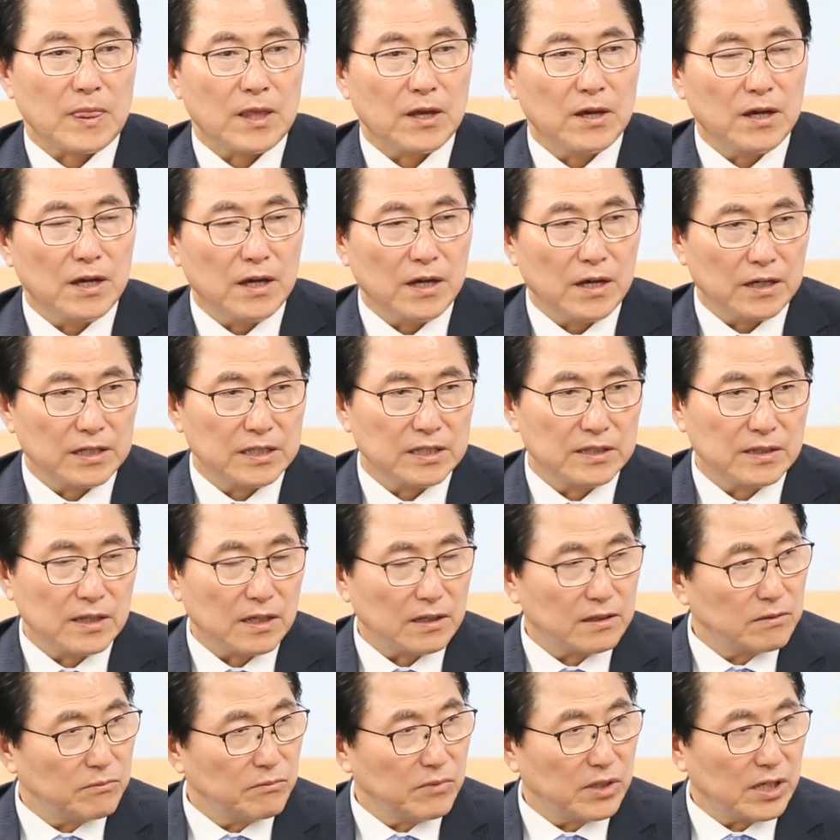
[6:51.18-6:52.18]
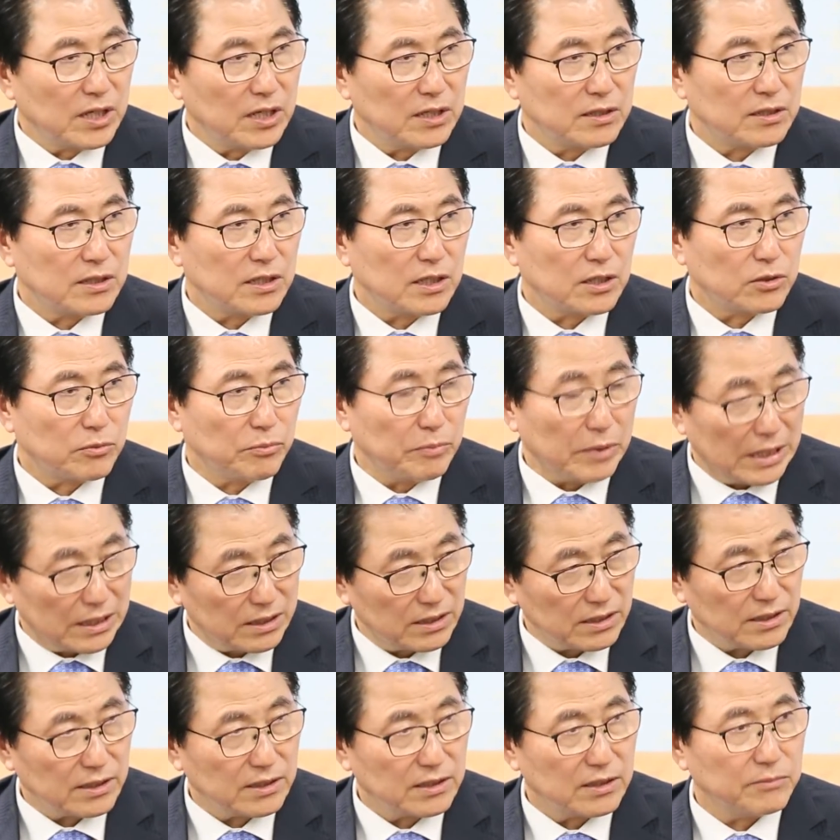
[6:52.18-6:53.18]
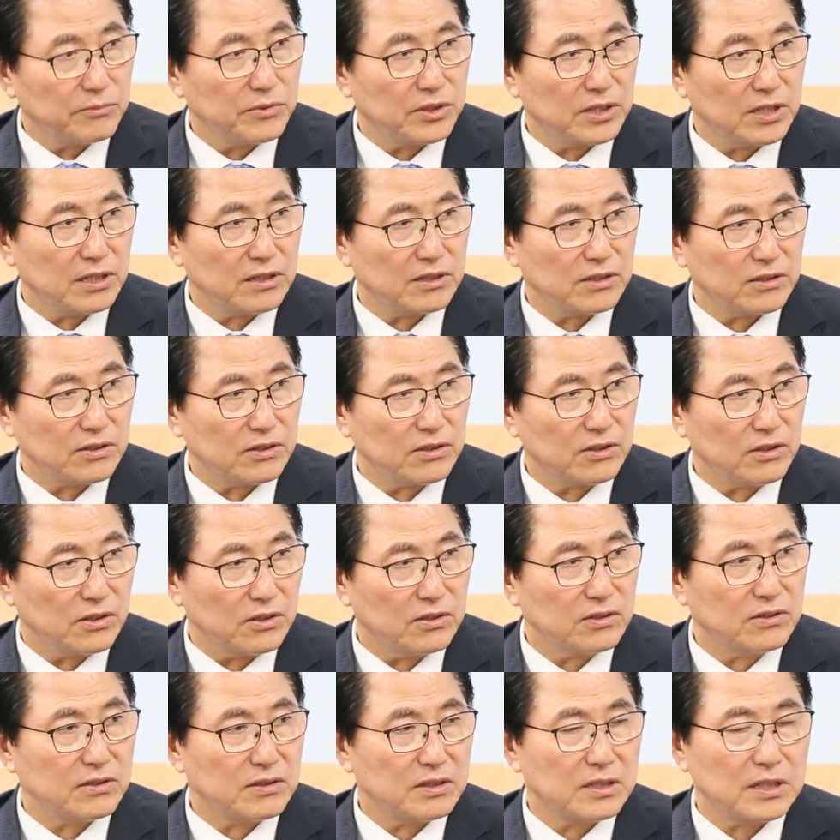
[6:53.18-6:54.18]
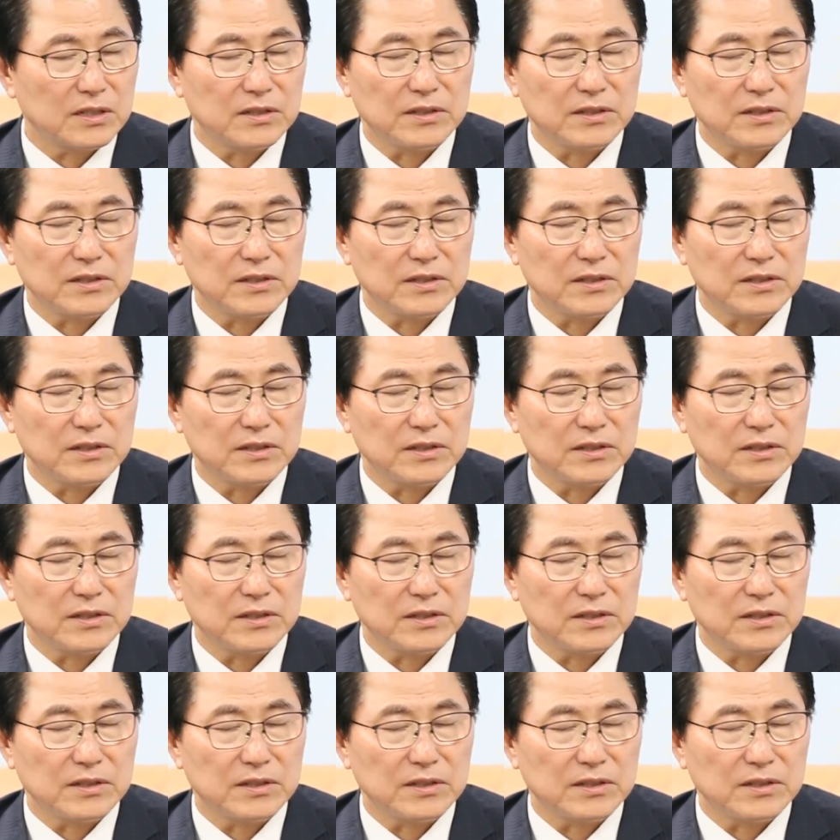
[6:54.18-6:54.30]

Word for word: 어, 기타금만 하더라도 8억이 넘어가거든요.